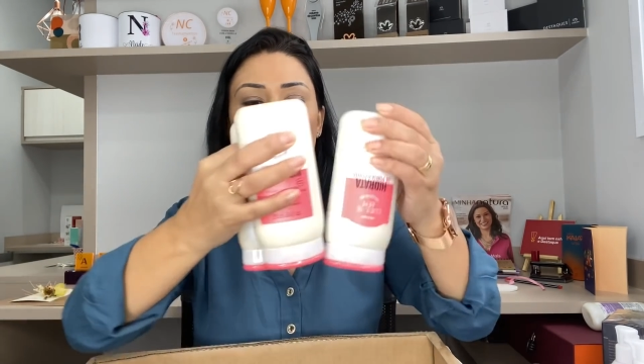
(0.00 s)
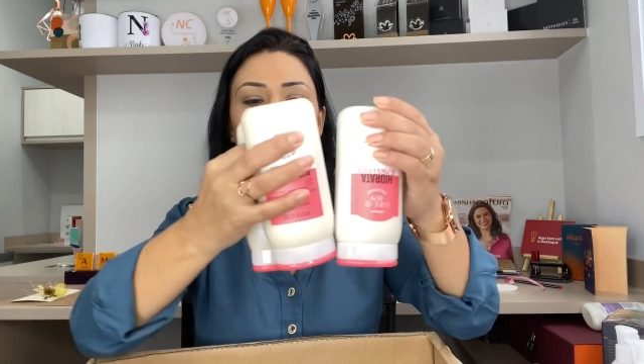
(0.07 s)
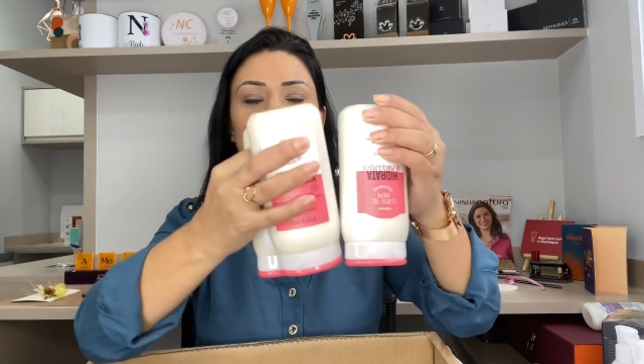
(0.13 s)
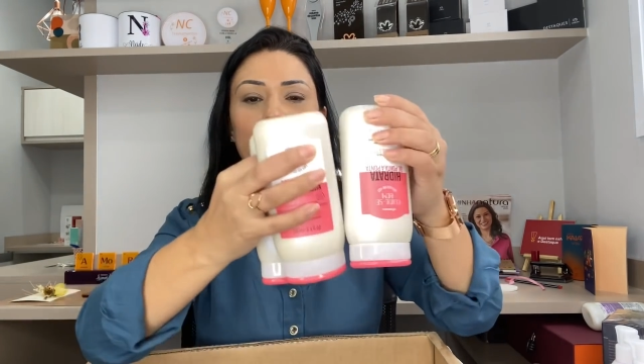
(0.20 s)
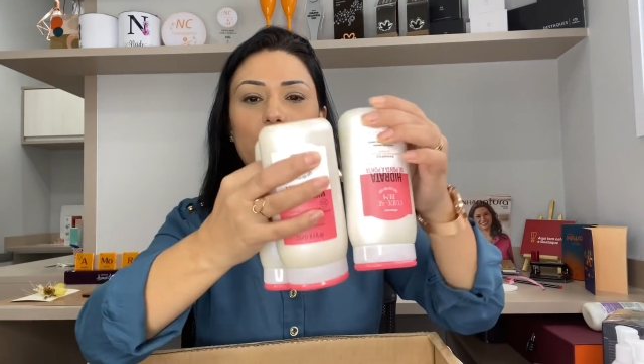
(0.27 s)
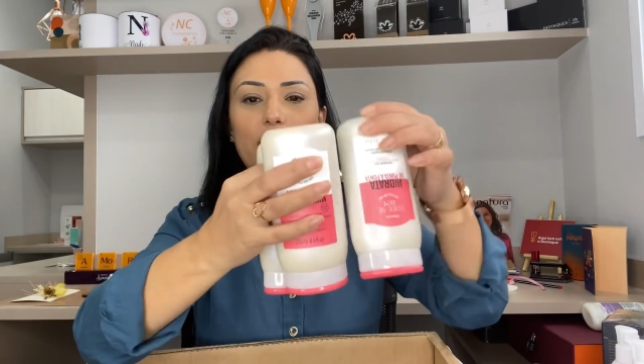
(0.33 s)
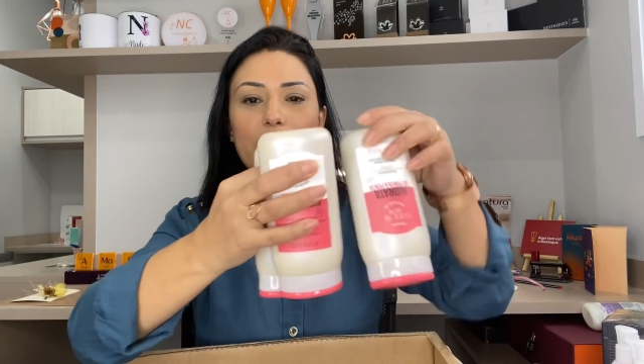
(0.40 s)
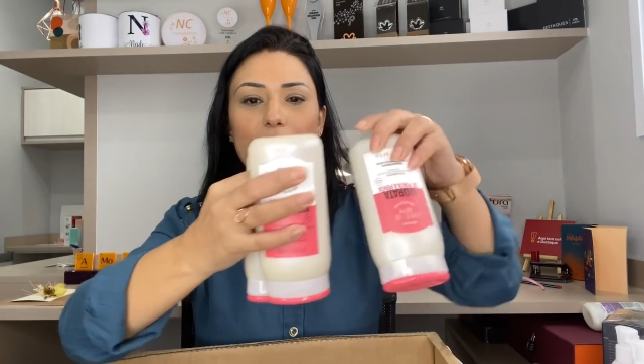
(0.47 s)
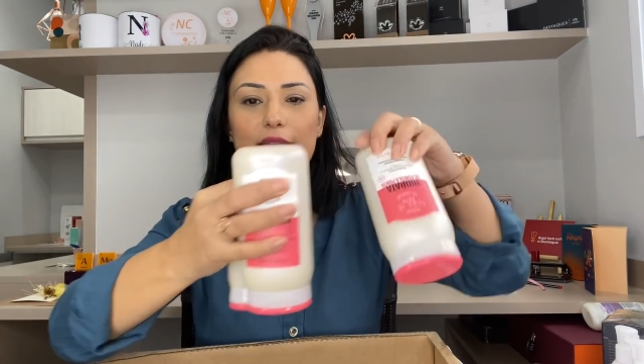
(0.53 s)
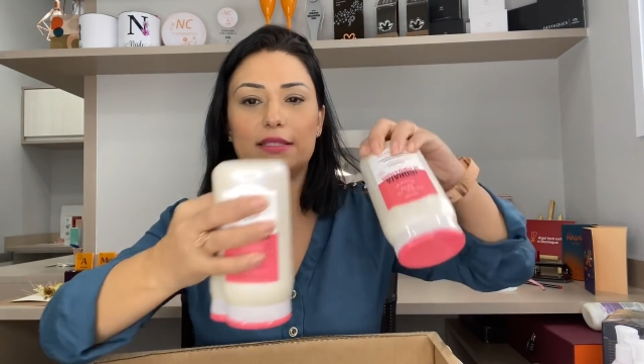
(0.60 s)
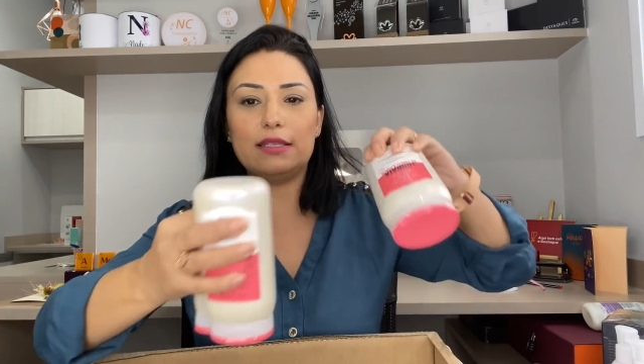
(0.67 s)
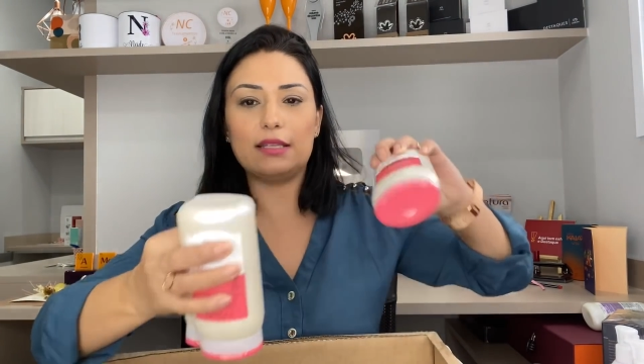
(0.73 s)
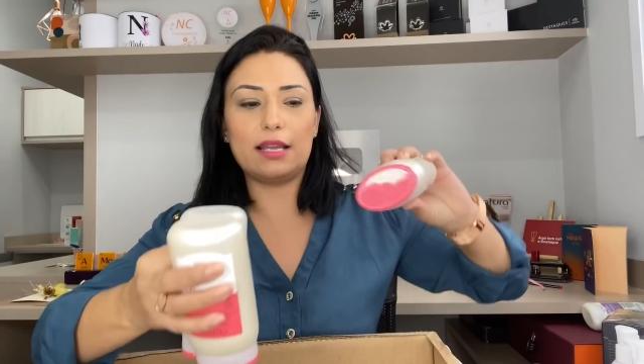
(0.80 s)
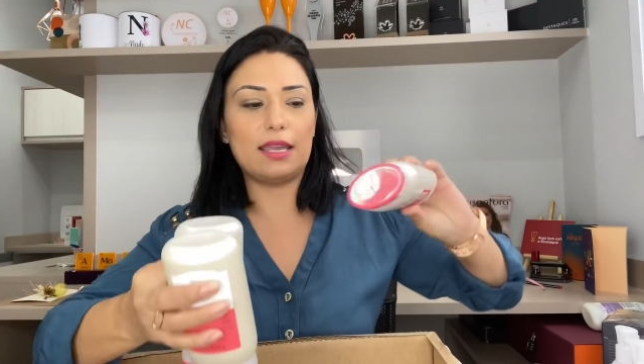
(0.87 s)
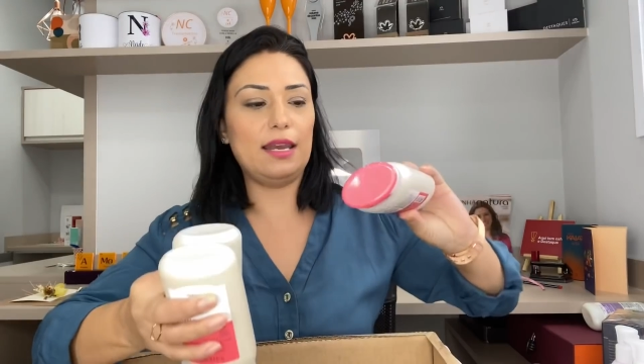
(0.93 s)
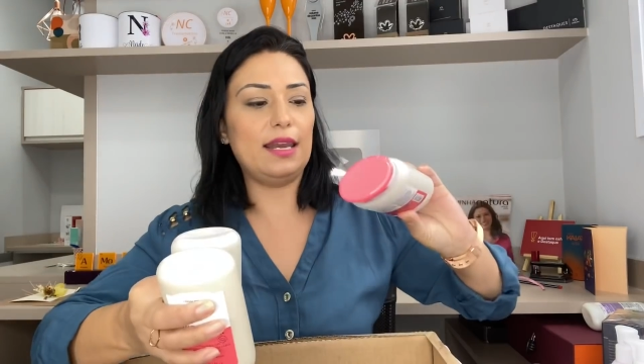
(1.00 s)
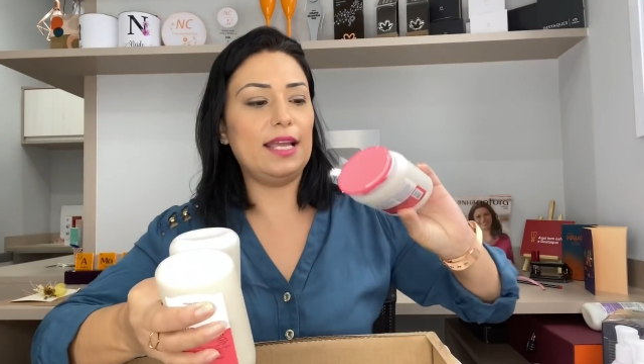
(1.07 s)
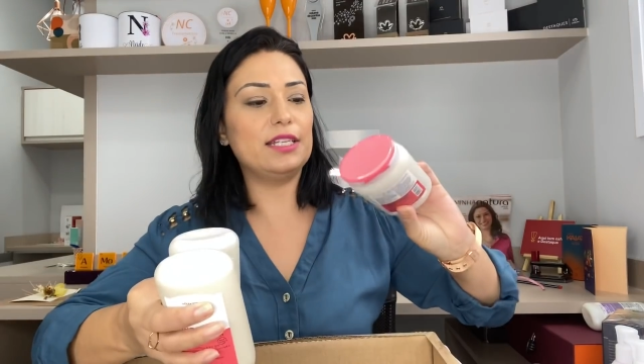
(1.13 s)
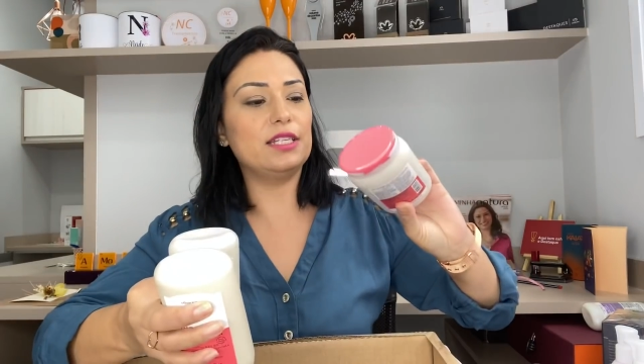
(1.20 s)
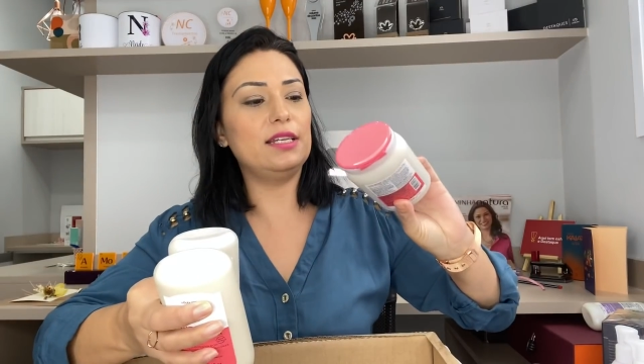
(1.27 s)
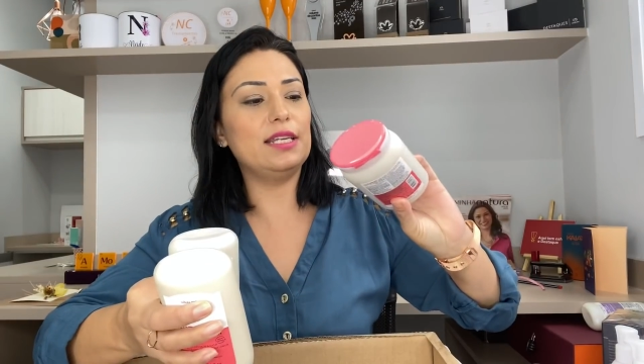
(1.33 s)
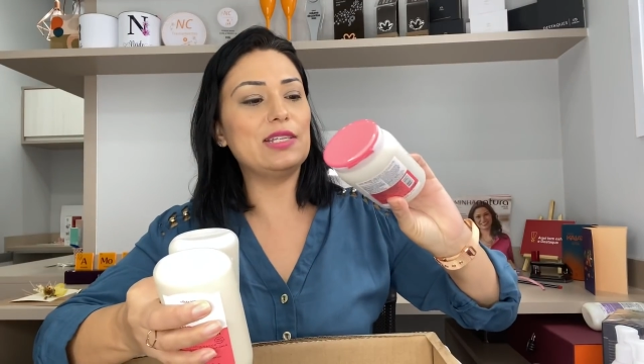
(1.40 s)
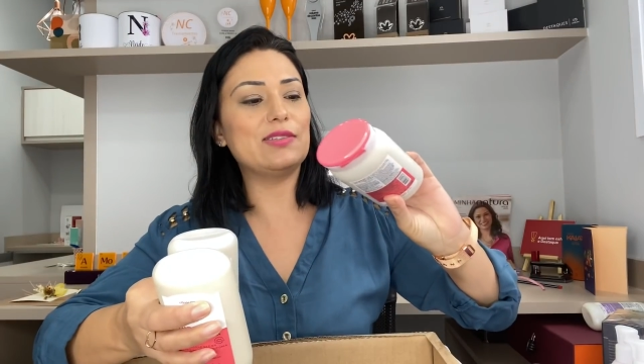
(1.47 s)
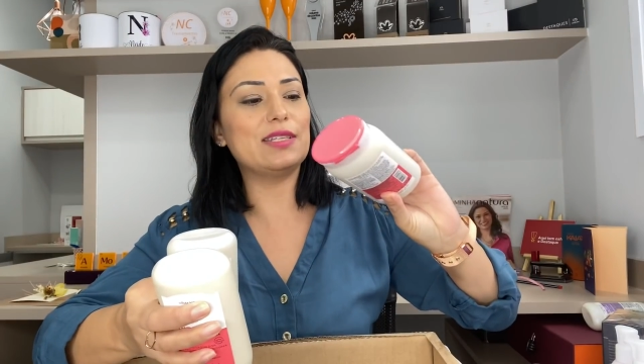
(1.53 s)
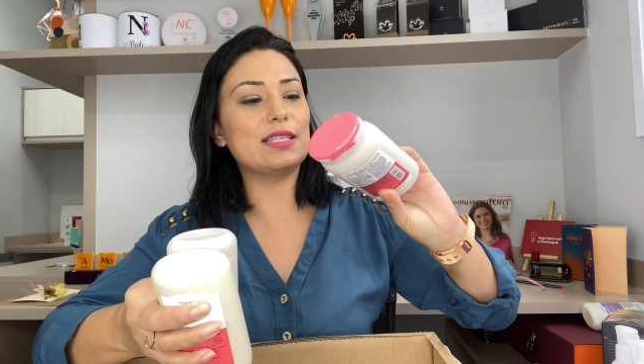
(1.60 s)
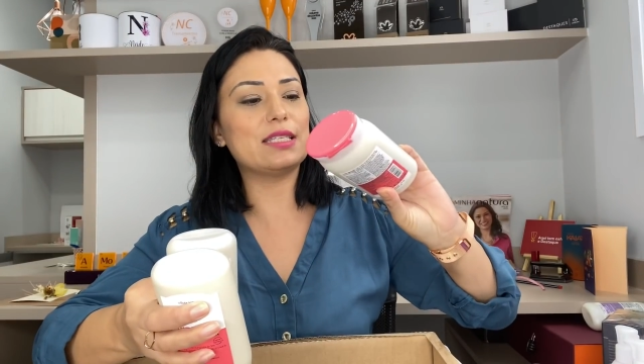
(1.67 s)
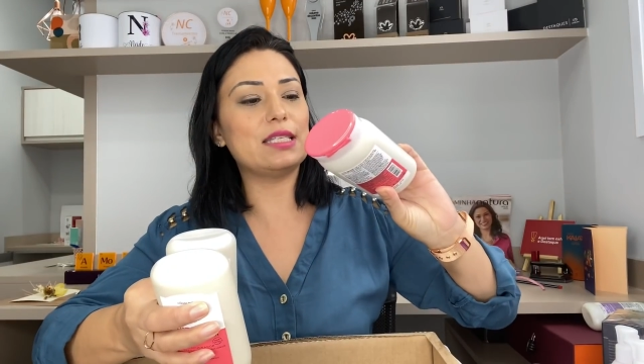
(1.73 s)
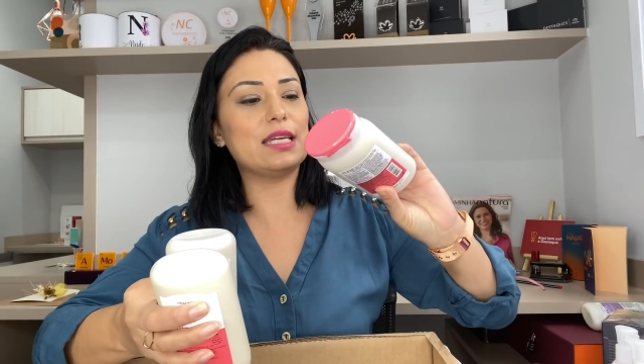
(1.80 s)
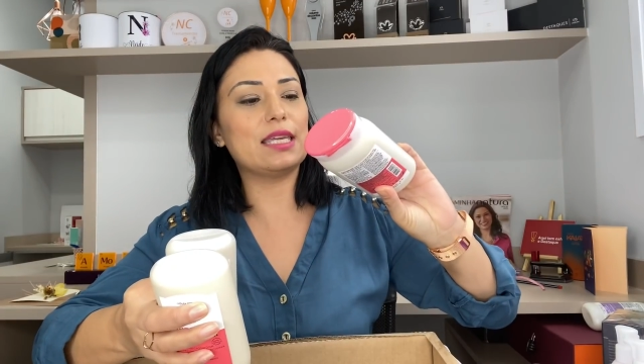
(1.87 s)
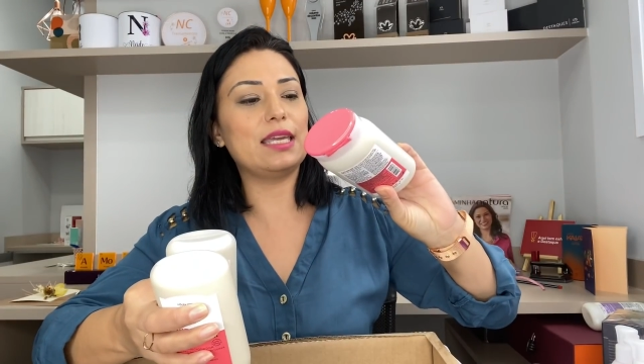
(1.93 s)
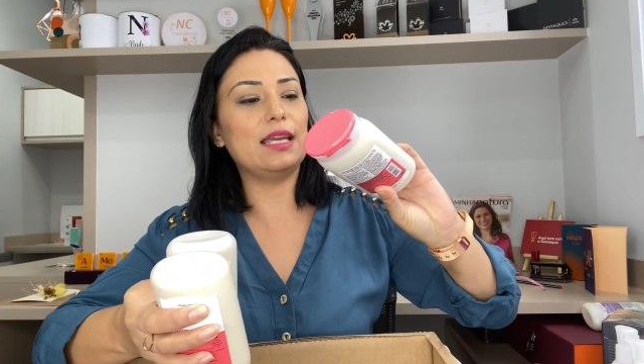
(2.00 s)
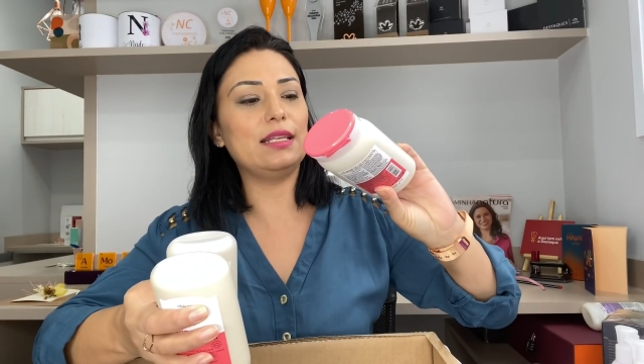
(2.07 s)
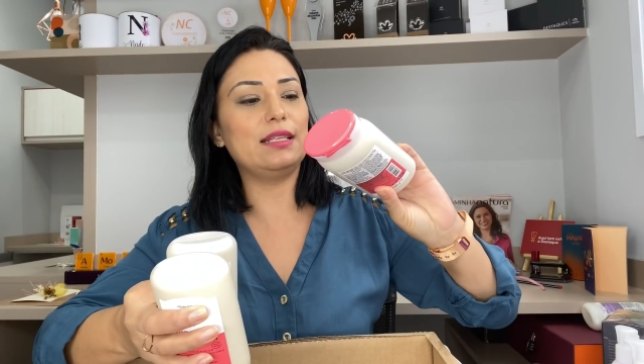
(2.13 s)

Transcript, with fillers: Então, ó, esse, aquele lá é de Liz e esse daqui é